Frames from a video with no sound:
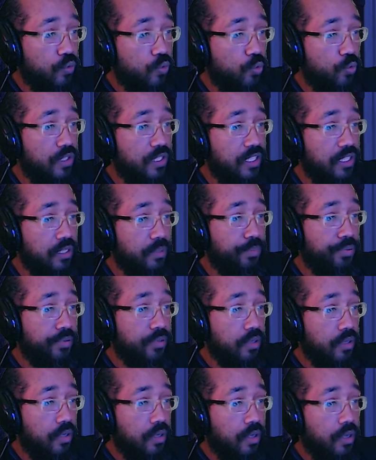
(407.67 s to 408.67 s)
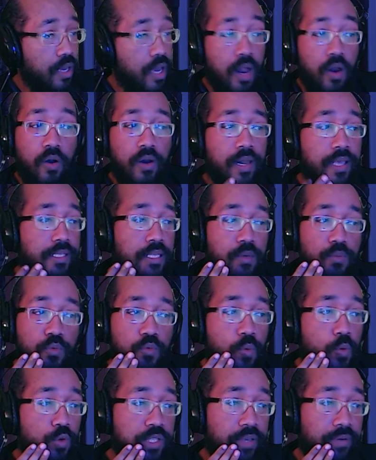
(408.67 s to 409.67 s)
du type alors là c'est le
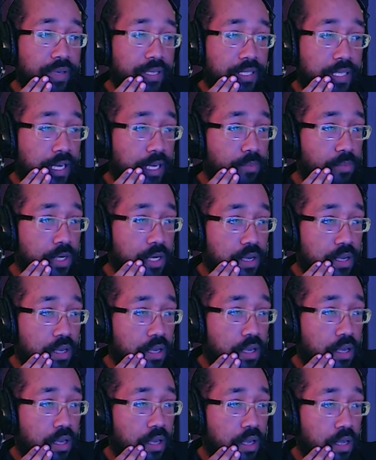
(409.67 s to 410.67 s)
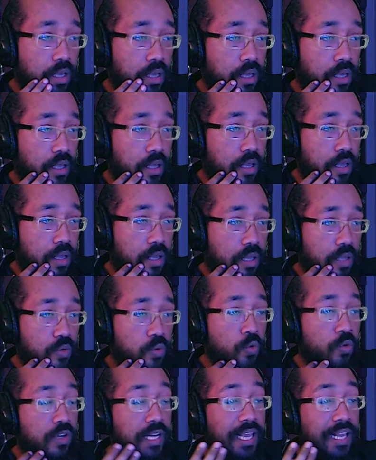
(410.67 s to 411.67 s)
moment où ça va être terrible
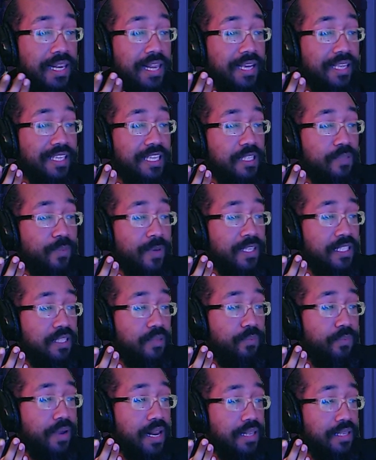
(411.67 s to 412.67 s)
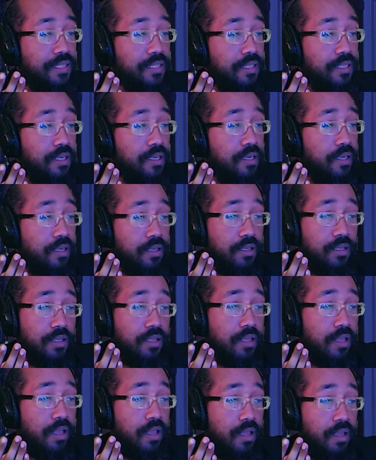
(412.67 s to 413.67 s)
euh, donc l'actrice principale, c'est
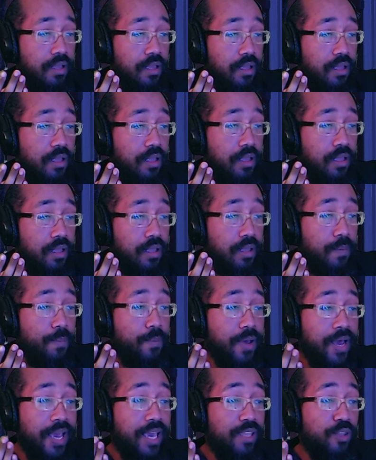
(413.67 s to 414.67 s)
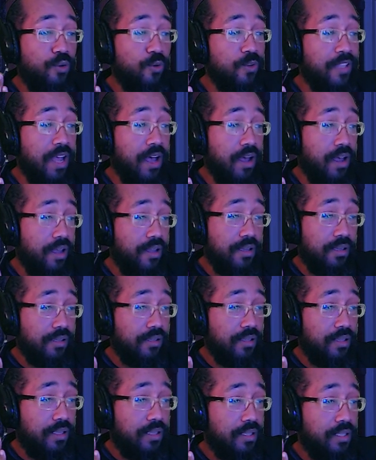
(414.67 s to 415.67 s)
donna
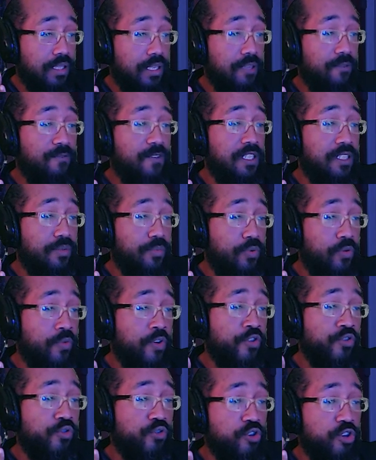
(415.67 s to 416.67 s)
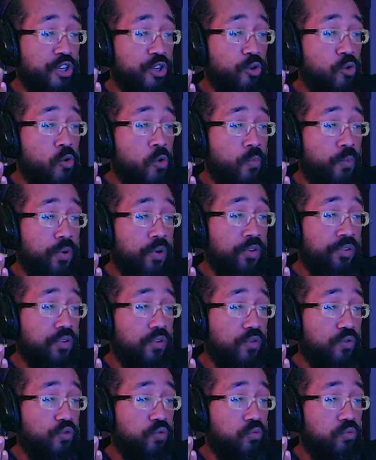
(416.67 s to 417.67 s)
qui visiblement, de ce que j'ai pu
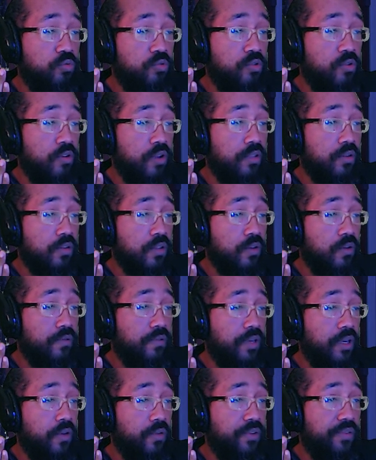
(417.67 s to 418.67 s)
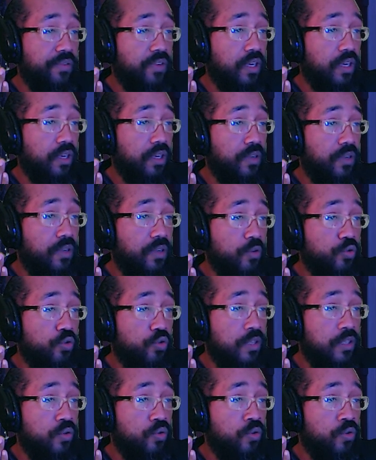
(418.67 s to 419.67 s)
comprendre, joue dans... Attendez, on va, on va vérifier avant que
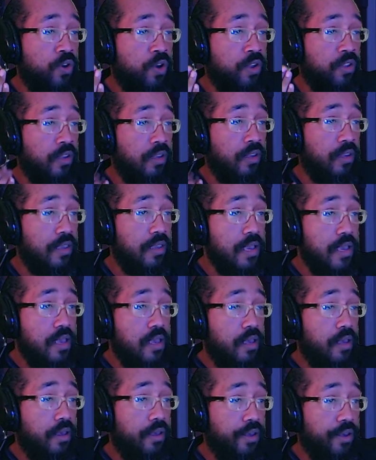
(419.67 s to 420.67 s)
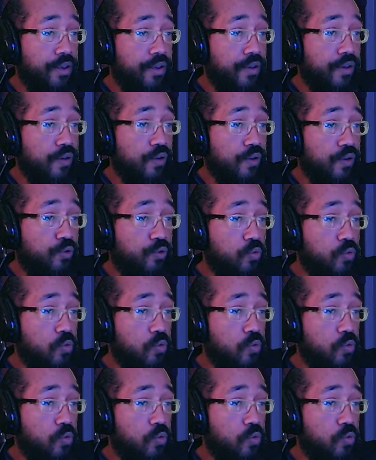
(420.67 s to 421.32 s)
je dise une connerie. Euh,